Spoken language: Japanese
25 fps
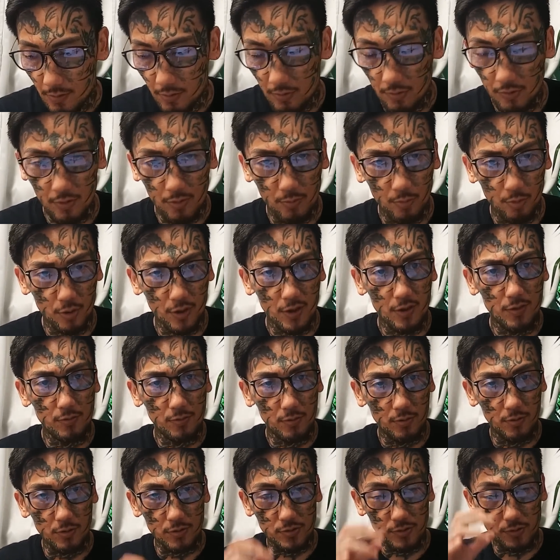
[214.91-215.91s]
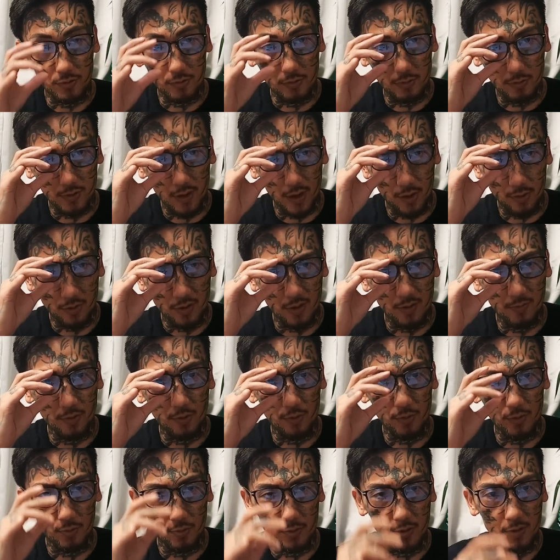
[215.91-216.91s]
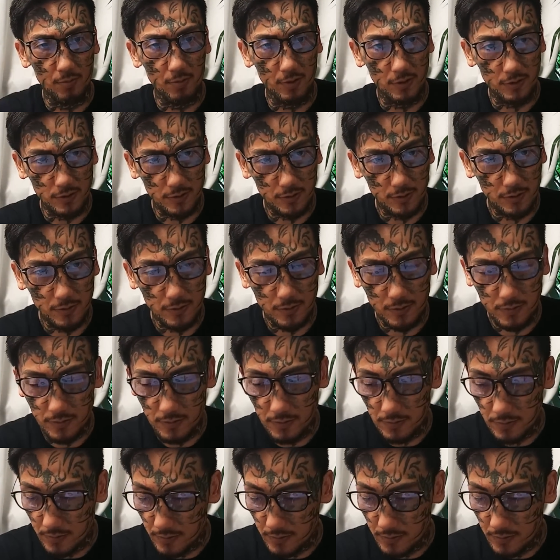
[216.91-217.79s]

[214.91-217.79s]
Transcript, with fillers: 今度モデルをちょっと頼んでみようと思ってます。